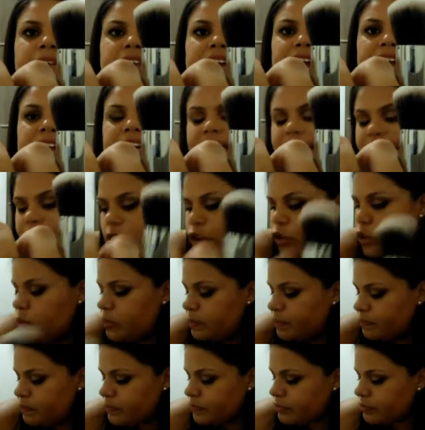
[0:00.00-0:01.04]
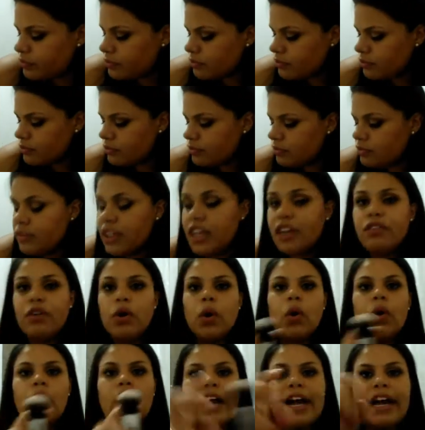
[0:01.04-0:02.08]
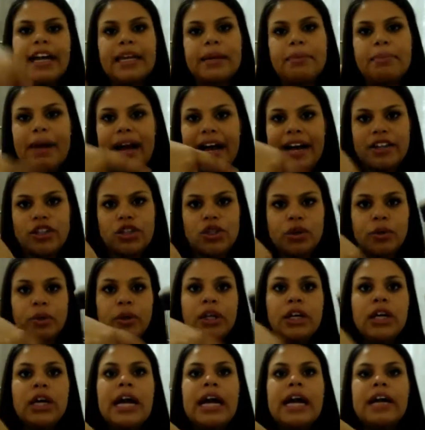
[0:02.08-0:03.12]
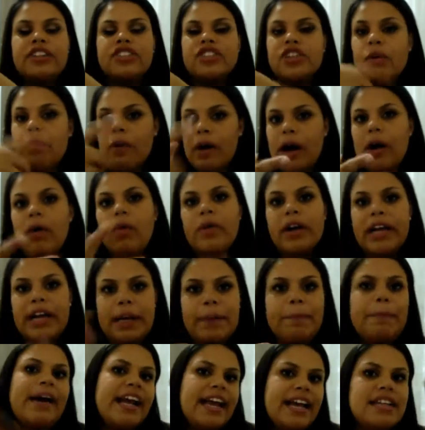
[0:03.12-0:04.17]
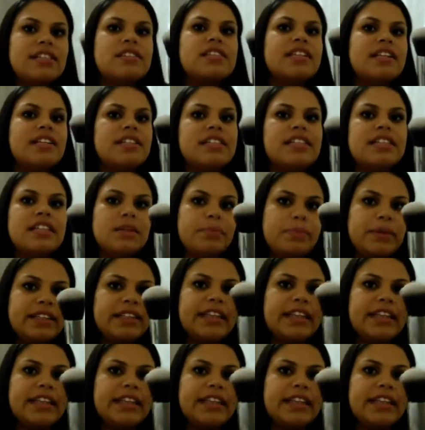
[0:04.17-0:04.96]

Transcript: É lindo. Eu vou colocar aqui embaixo de qual que ele parece da Sigma,